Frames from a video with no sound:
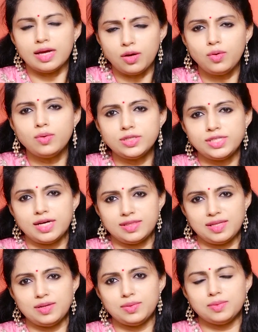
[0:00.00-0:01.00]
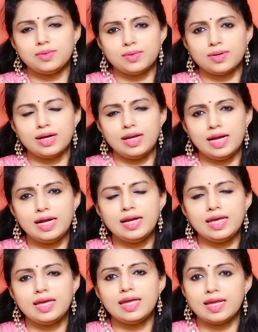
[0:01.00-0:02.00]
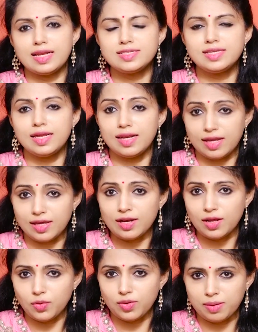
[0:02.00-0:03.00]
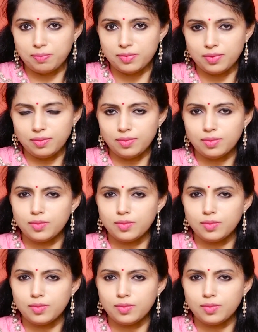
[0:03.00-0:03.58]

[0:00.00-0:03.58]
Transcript: ఎక్కువ శాతాలు ఒక లేడీకి నెలసరి రెగ్యులర్ ఉన్నప్పుడు